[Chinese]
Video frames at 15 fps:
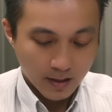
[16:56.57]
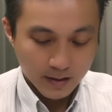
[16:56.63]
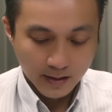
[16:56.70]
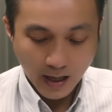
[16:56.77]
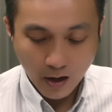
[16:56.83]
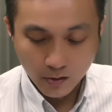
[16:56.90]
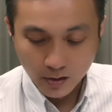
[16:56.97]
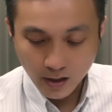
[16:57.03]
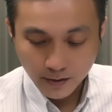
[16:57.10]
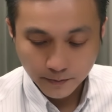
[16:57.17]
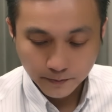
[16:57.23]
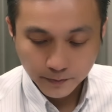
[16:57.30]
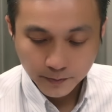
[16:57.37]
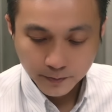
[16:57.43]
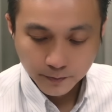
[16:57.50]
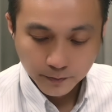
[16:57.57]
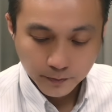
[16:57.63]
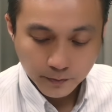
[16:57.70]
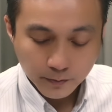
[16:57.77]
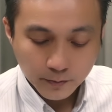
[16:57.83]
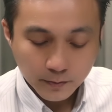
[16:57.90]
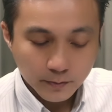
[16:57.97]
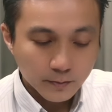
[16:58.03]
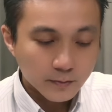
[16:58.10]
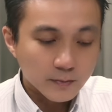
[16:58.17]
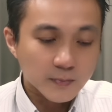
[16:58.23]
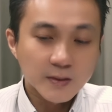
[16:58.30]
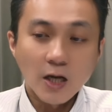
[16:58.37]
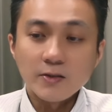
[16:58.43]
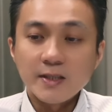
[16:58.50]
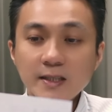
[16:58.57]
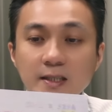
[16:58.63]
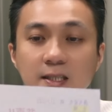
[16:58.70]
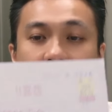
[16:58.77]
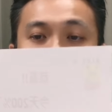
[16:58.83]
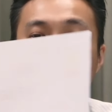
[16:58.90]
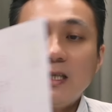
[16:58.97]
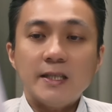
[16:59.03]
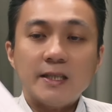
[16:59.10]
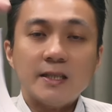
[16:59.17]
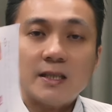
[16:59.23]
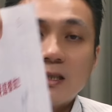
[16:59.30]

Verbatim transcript: 然后呢，到近期已经